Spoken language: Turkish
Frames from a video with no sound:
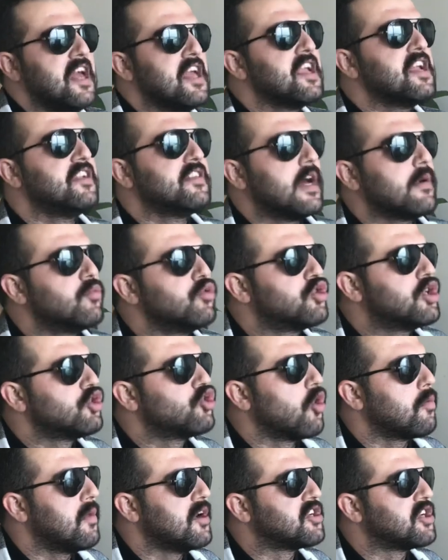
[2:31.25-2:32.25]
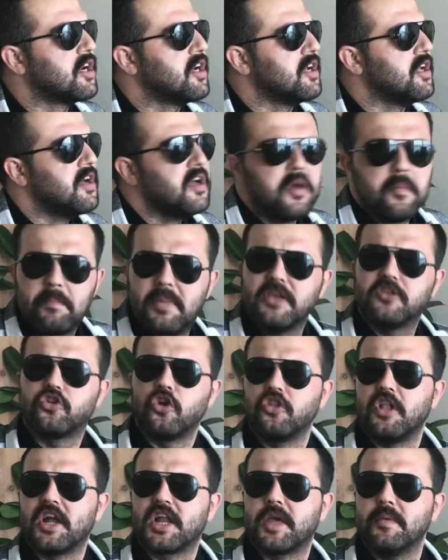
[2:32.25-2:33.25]
İngilizler bu işi çok başarılı. Biz de
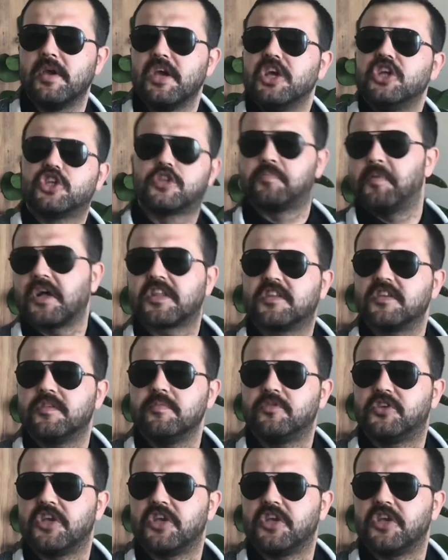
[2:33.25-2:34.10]
onlar gibi çıplak dizi mi